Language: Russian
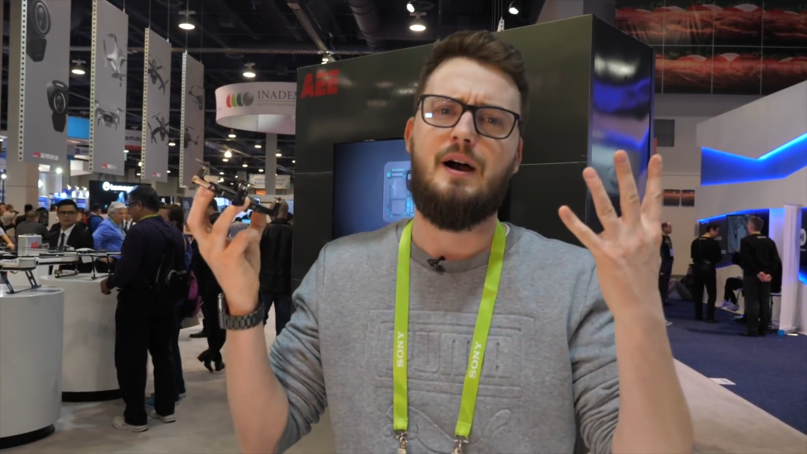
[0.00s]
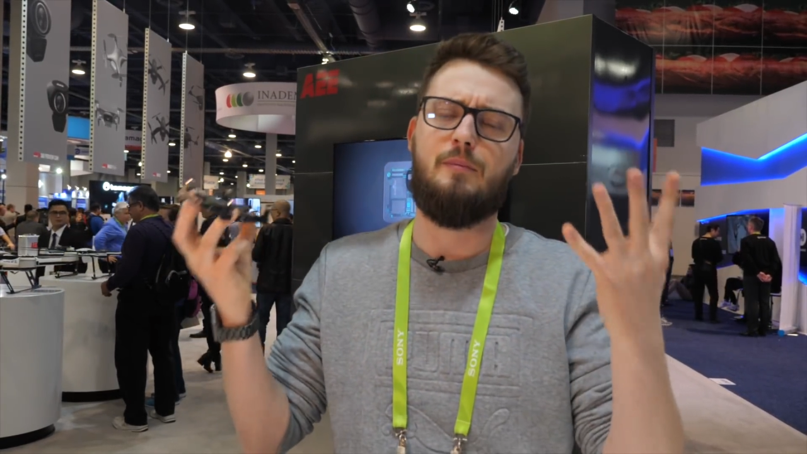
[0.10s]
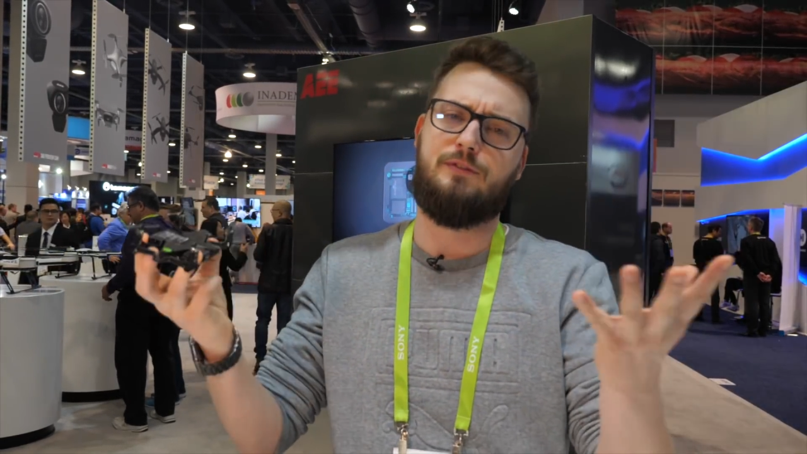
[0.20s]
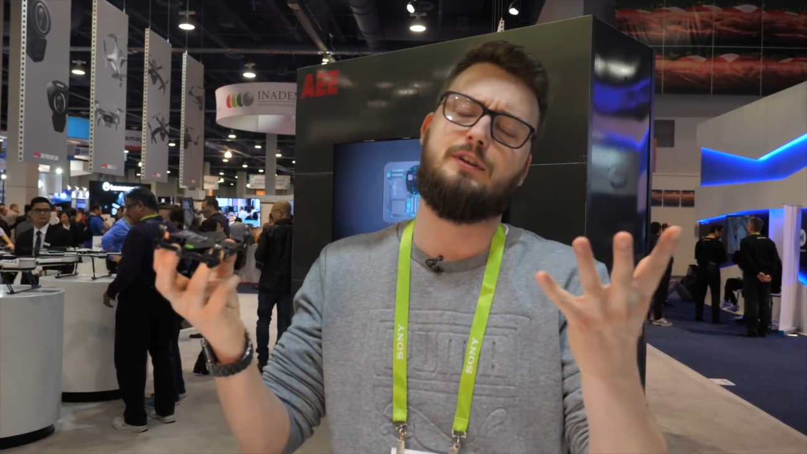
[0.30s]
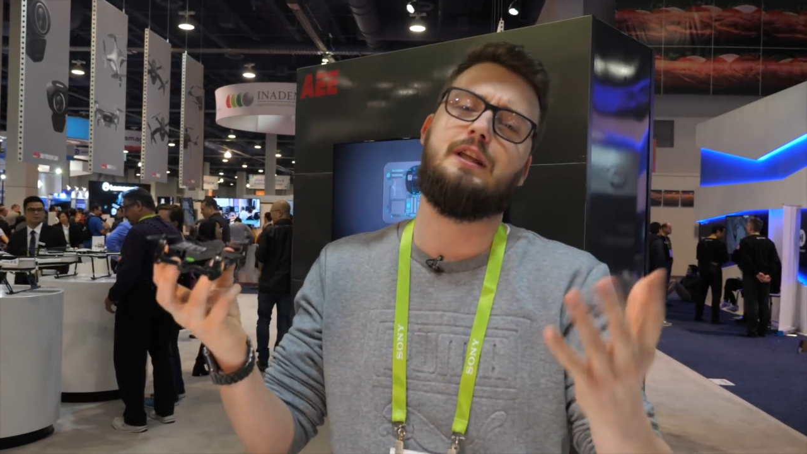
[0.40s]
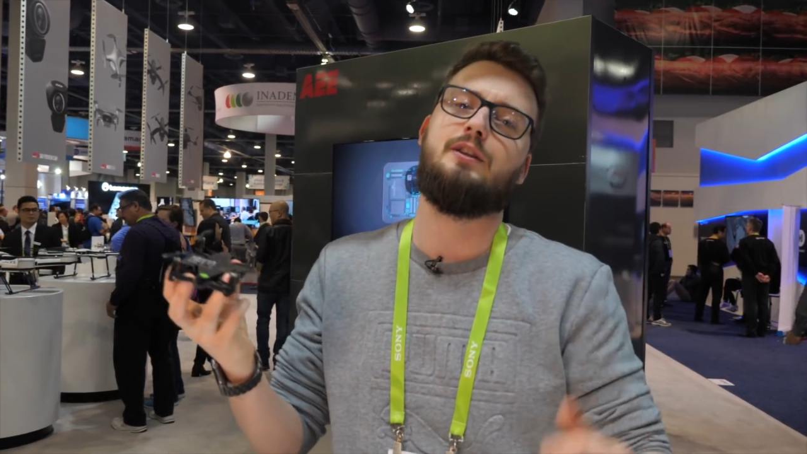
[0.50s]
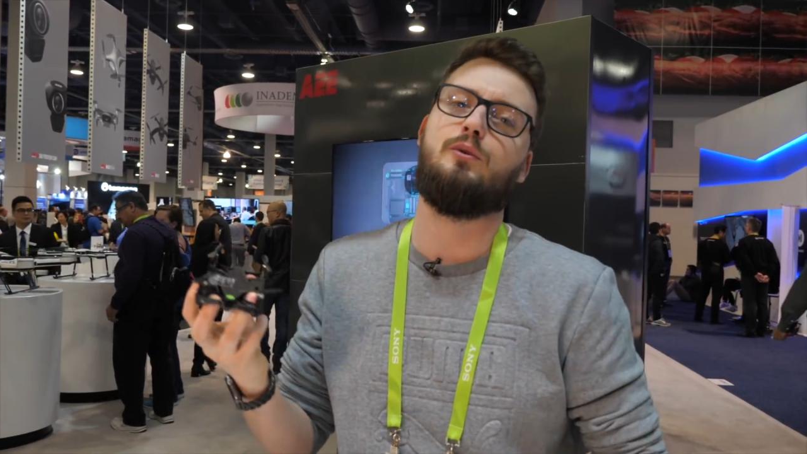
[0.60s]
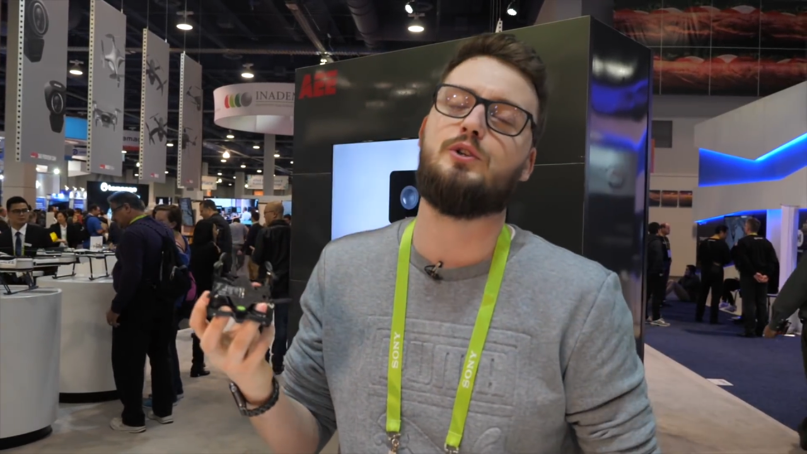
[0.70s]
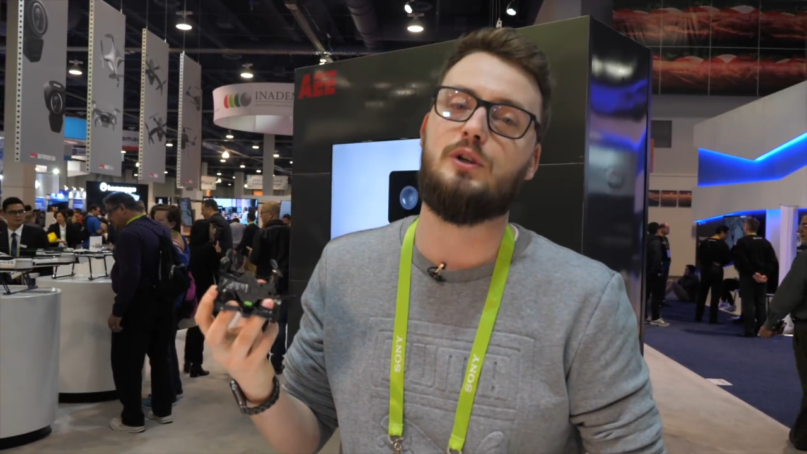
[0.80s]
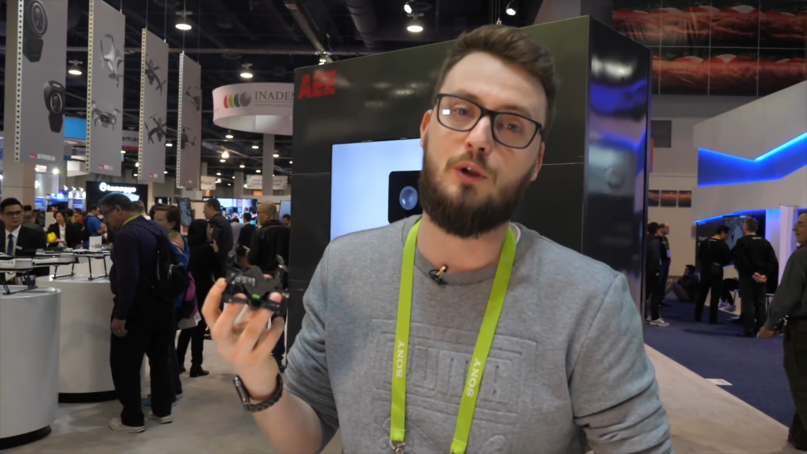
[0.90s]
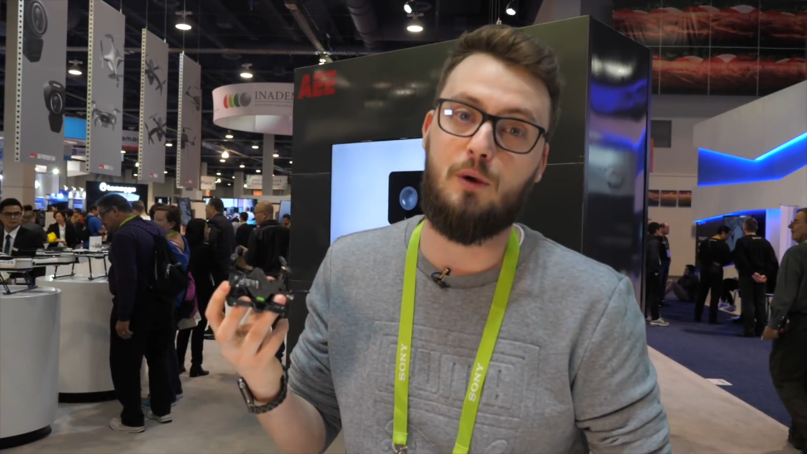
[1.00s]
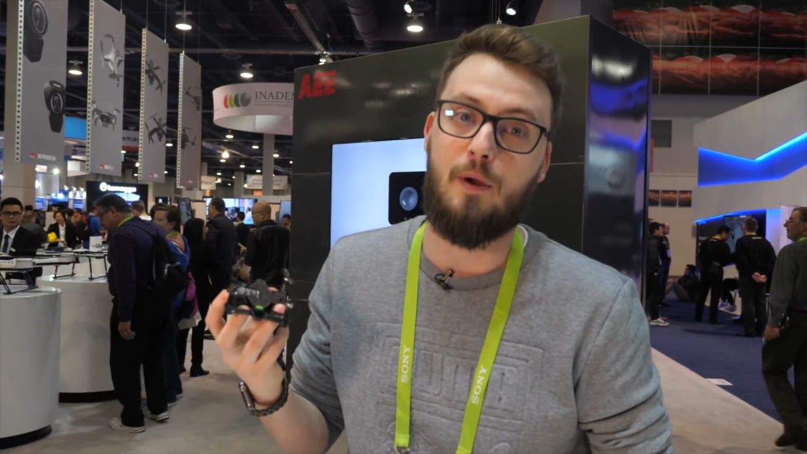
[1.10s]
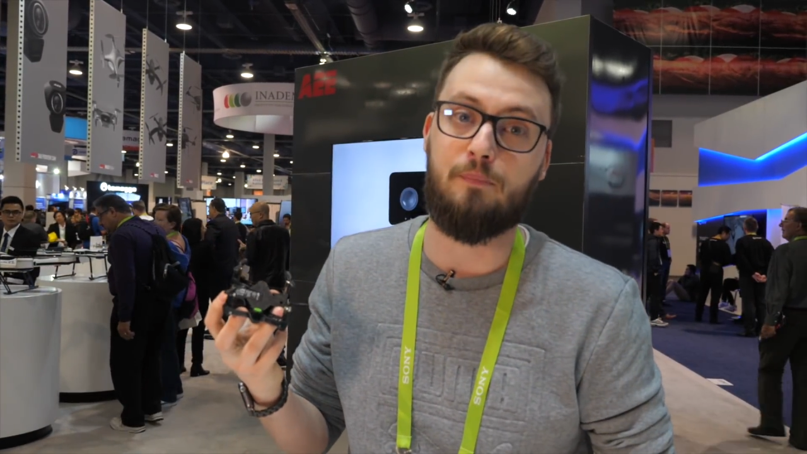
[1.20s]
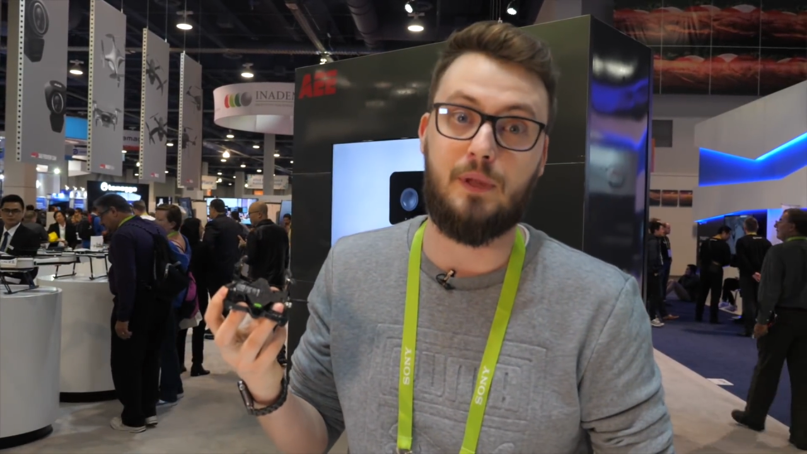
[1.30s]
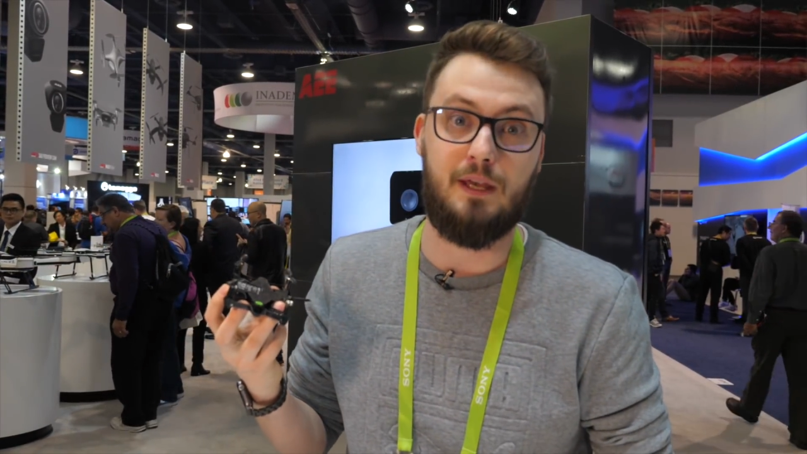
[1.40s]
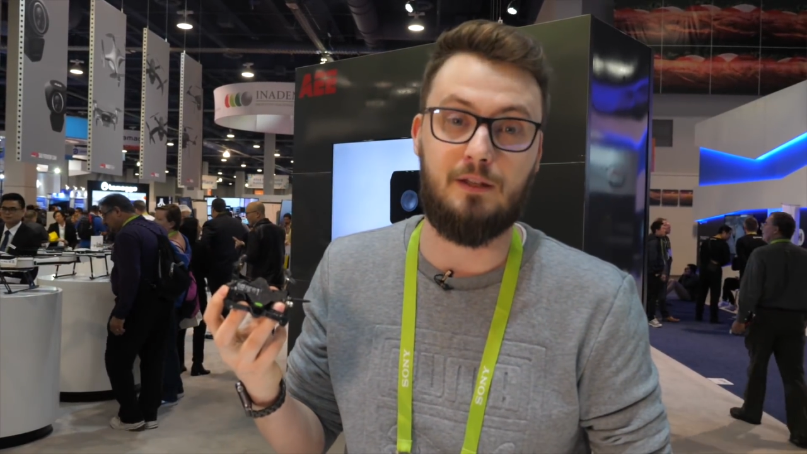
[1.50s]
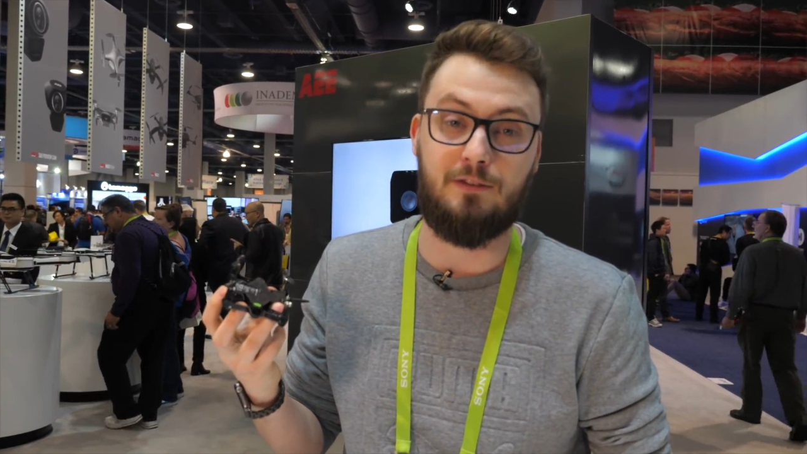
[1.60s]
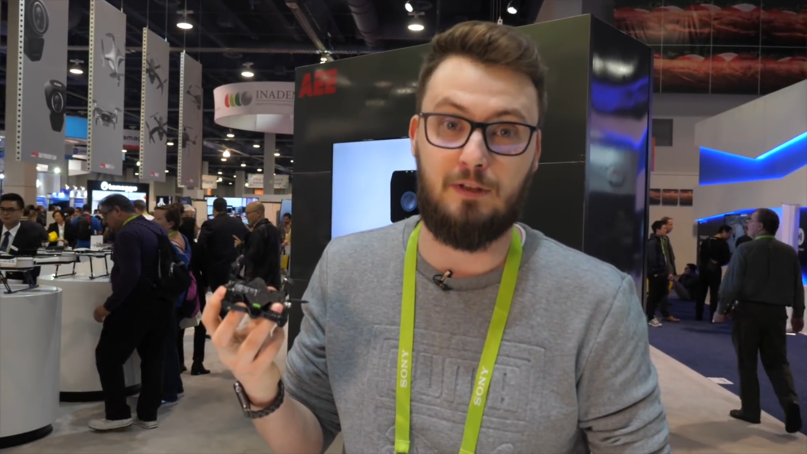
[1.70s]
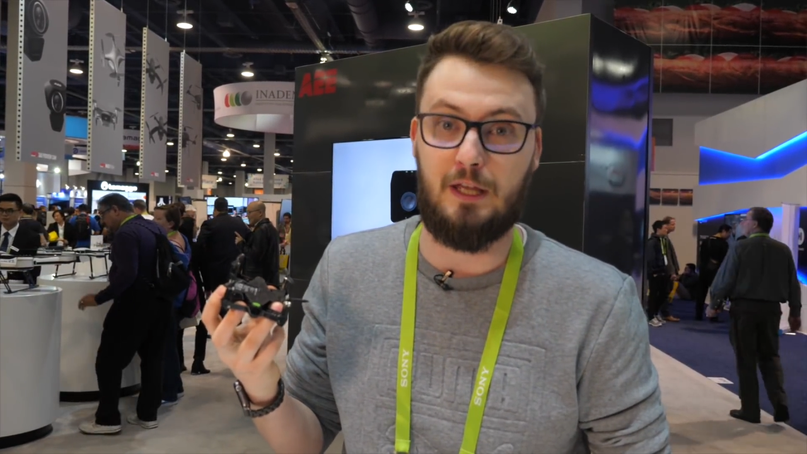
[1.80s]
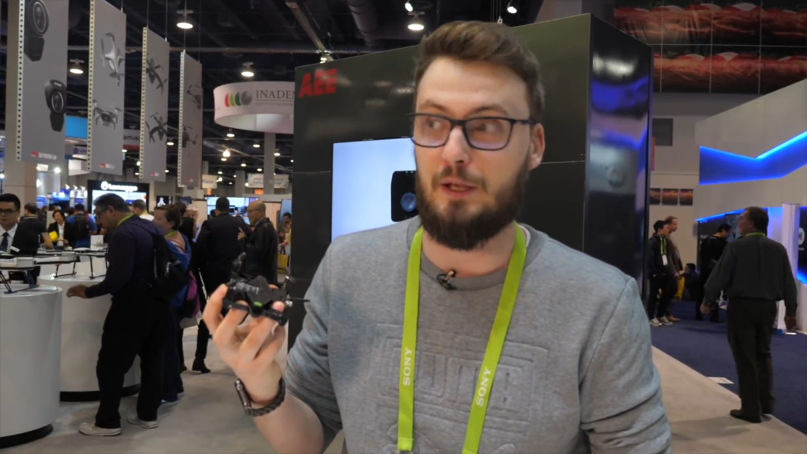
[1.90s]
Мы всегда это очень любим и
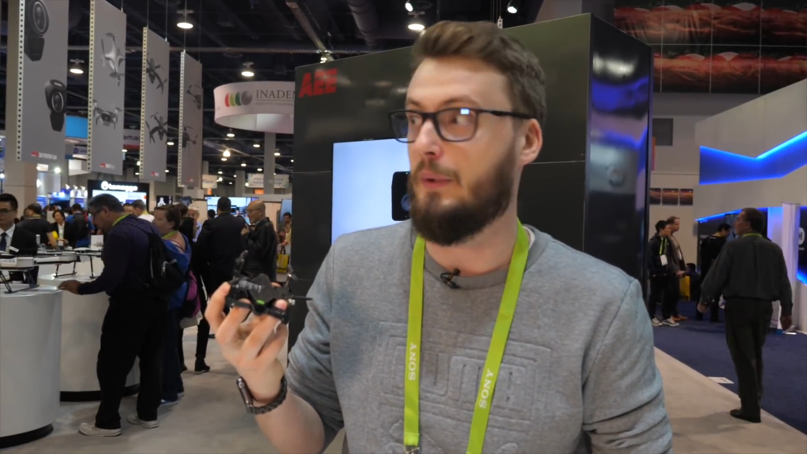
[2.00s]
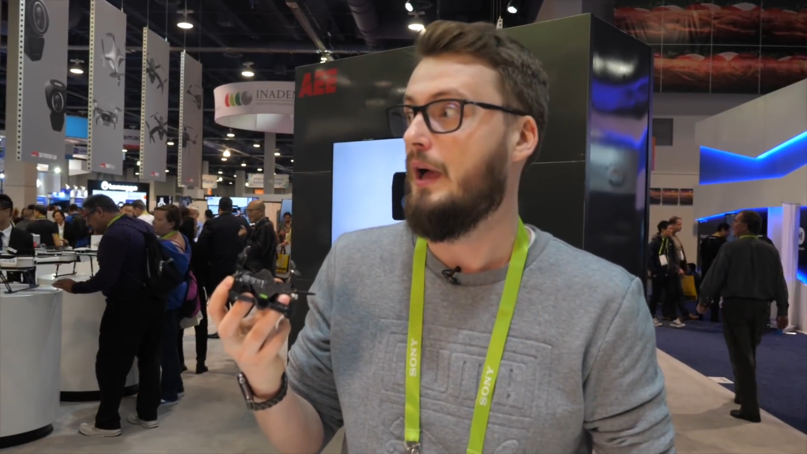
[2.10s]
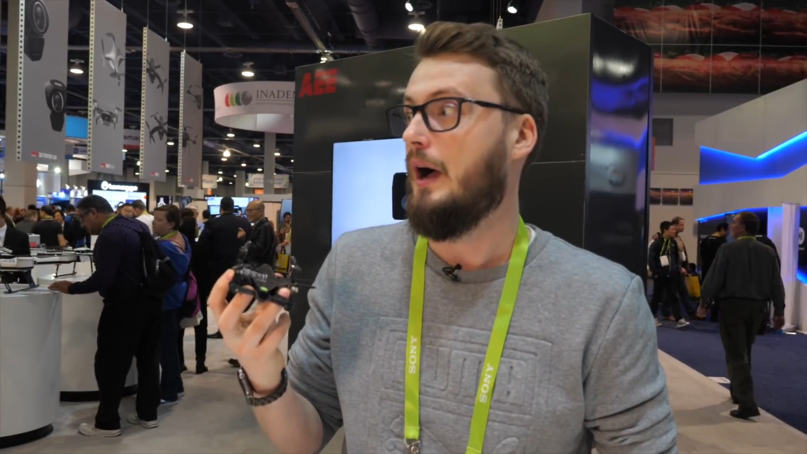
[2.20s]
ценим.